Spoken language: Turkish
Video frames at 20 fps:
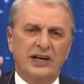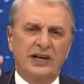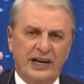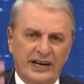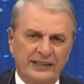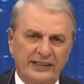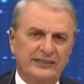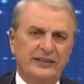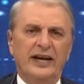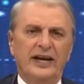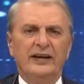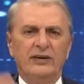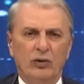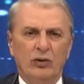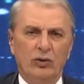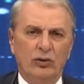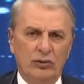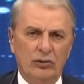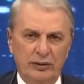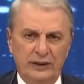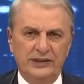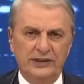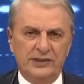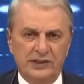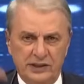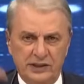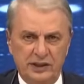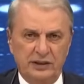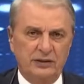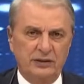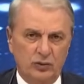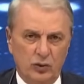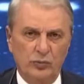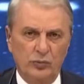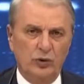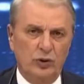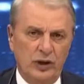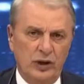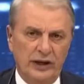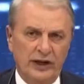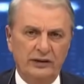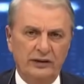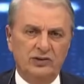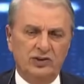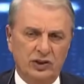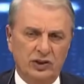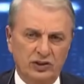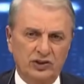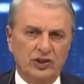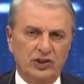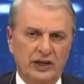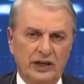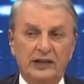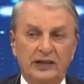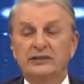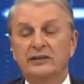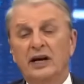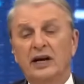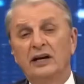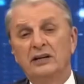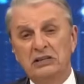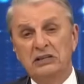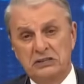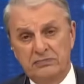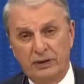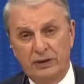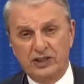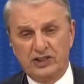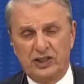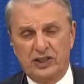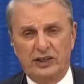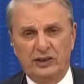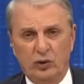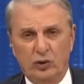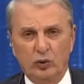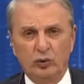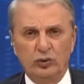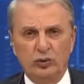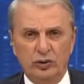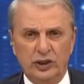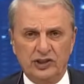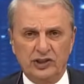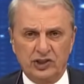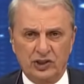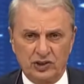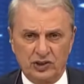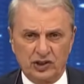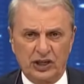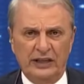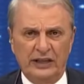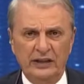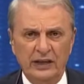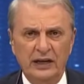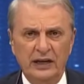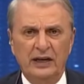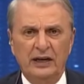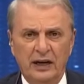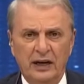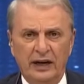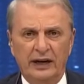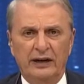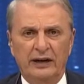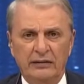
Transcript: İşte kara tren o eski kömürle çalışan hatta ilk başlarda odunla çalışan